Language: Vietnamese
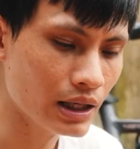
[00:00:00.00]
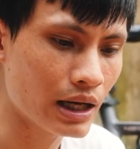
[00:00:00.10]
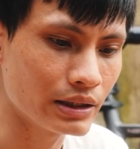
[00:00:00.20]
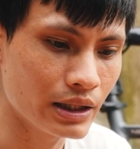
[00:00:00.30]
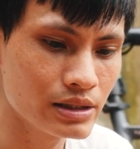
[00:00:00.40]
tất
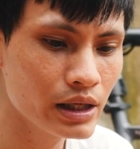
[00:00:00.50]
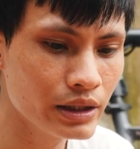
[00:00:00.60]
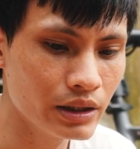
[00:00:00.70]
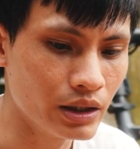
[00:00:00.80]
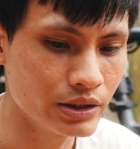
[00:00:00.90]
cả những cái
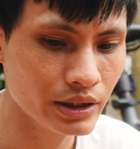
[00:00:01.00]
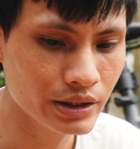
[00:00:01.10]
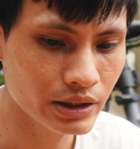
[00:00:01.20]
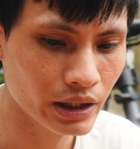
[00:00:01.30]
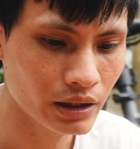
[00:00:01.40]
dây ở trên
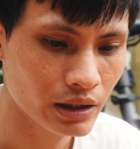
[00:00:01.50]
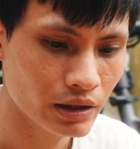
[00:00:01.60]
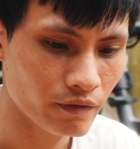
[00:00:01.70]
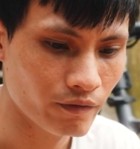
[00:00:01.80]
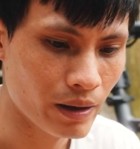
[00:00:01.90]
IC
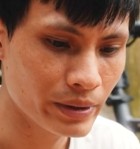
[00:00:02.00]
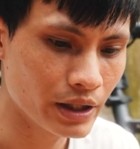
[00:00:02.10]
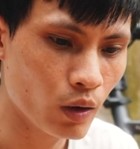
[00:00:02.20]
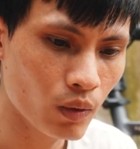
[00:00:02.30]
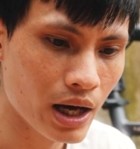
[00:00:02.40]
và mình
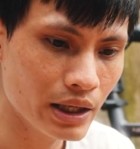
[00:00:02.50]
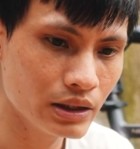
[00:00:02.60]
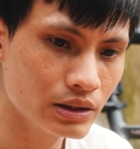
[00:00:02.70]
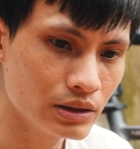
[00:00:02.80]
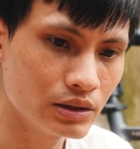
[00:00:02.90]
đấu lại
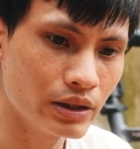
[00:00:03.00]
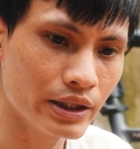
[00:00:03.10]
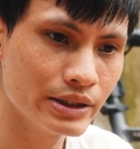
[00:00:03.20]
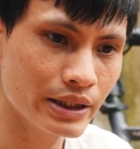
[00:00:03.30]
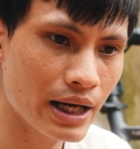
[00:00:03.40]
từ
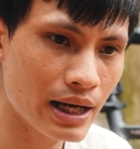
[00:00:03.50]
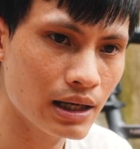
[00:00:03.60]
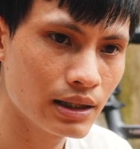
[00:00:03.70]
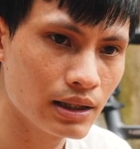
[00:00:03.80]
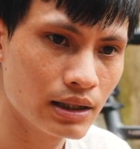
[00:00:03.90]
cái IC đa
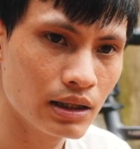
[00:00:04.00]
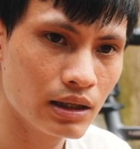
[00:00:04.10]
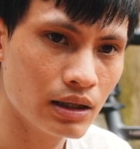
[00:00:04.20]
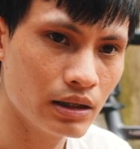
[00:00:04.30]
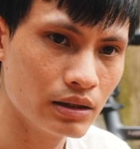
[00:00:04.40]
năng
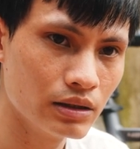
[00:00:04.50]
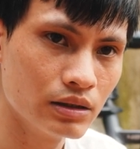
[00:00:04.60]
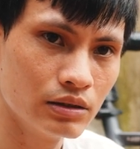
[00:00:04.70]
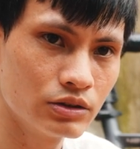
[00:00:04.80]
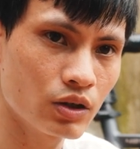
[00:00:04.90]

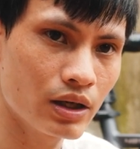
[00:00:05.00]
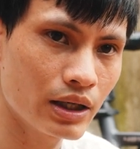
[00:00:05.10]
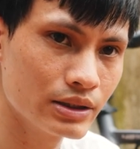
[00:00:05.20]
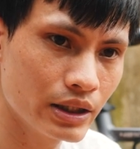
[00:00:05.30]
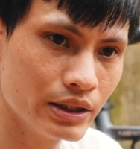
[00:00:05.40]
cho các
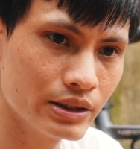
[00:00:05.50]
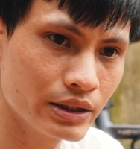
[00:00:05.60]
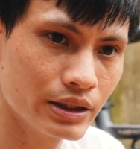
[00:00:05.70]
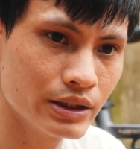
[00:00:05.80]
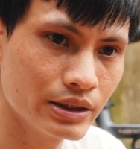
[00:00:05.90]
cái dây
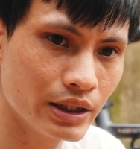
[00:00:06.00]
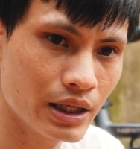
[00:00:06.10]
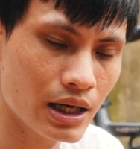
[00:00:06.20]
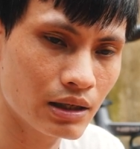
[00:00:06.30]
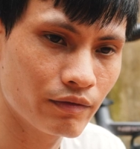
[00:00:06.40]
IC trên IC
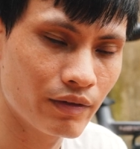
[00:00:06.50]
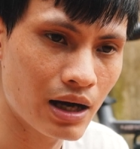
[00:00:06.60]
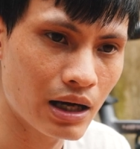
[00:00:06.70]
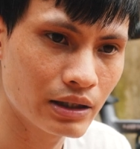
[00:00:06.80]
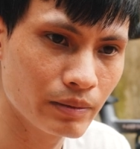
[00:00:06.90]
đa năng
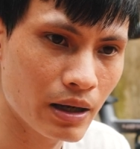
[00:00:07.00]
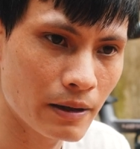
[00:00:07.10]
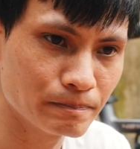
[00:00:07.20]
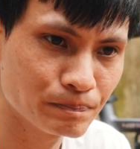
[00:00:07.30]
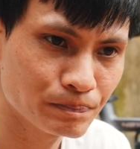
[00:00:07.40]
và khi
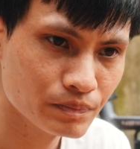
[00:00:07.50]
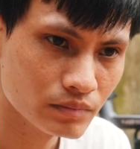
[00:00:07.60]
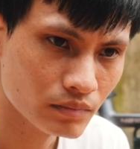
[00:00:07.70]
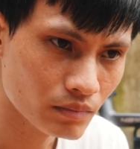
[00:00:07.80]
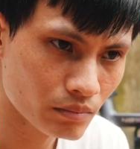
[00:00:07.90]
mà
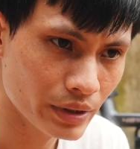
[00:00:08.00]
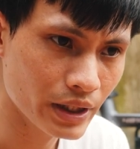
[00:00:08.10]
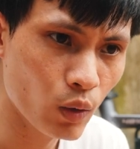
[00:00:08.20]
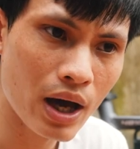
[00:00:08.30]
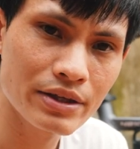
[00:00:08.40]
mình
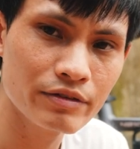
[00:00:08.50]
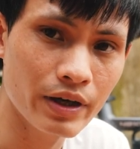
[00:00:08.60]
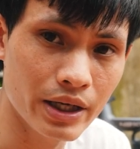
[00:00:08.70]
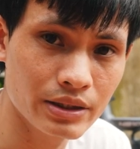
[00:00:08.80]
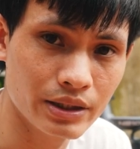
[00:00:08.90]
đấu lại như
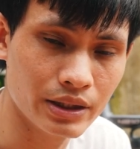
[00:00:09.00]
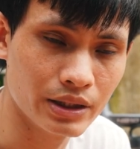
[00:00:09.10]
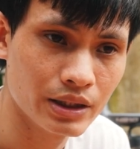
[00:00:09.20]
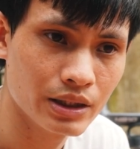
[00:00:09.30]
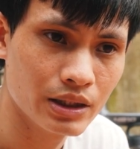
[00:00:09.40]
vậy thì
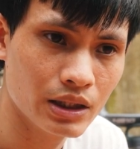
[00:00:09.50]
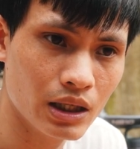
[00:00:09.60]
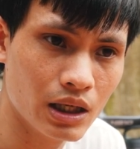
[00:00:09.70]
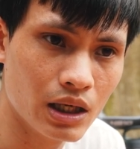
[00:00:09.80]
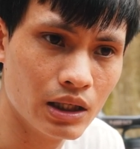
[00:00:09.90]

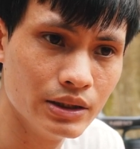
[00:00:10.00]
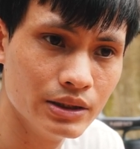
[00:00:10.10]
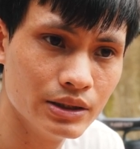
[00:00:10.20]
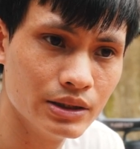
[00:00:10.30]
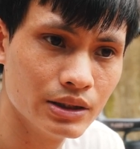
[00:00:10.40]
uh,
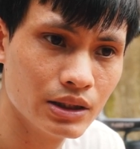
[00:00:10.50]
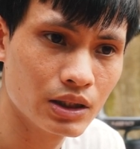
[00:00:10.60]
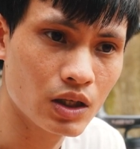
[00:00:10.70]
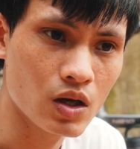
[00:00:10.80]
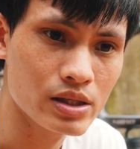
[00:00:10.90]

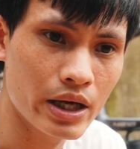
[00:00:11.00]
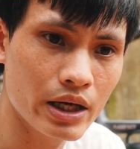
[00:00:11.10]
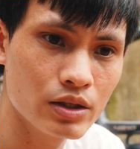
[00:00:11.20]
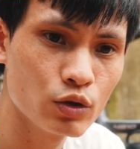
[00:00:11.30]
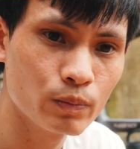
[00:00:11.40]
nó
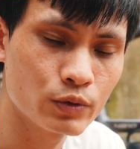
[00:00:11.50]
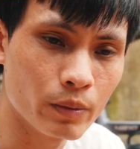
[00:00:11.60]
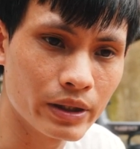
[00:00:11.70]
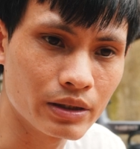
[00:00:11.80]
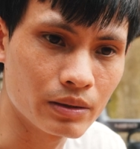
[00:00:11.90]
sẽ giúp cho
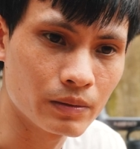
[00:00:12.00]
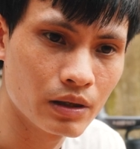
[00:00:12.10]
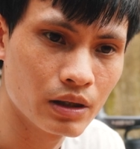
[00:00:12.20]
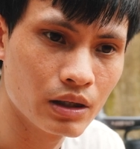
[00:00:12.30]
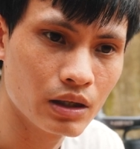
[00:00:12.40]
mình
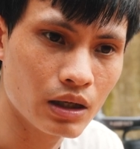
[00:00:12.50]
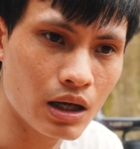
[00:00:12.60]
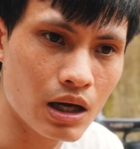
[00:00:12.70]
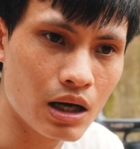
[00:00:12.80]
uh,